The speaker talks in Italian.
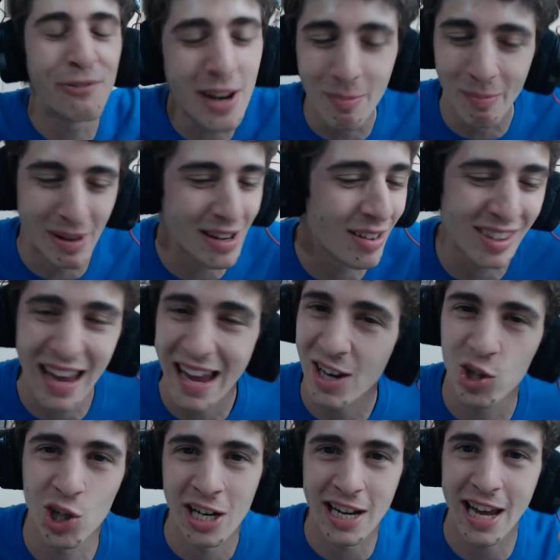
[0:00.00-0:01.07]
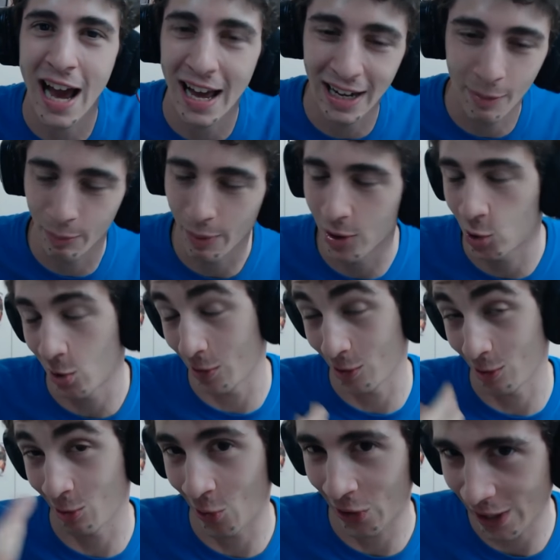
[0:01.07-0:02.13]
Il film in sé è geniale. Poi ci mi
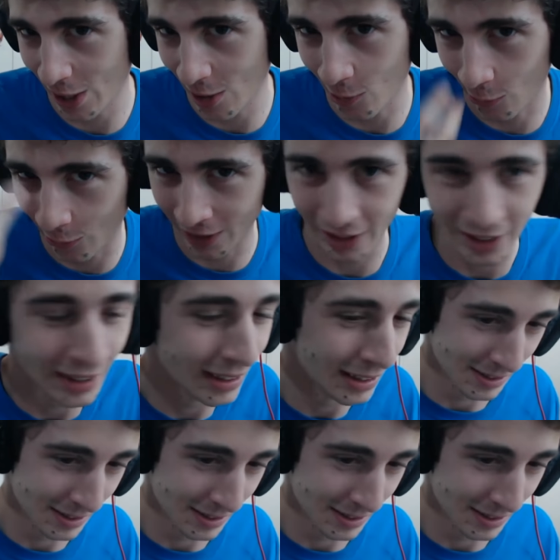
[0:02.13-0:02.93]
sono anch'io, quindi.